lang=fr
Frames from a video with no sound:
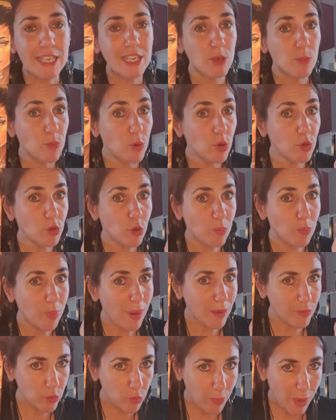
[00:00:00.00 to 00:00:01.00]
Il peut ne
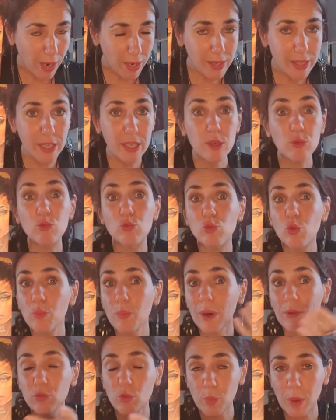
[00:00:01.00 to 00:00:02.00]
pas vous parler ou ne
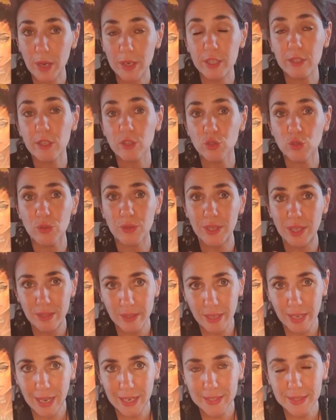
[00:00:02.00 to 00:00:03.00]
pas vous parler dans son
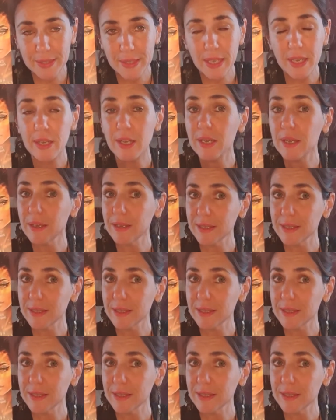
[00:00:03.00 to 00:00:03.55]
intégralité.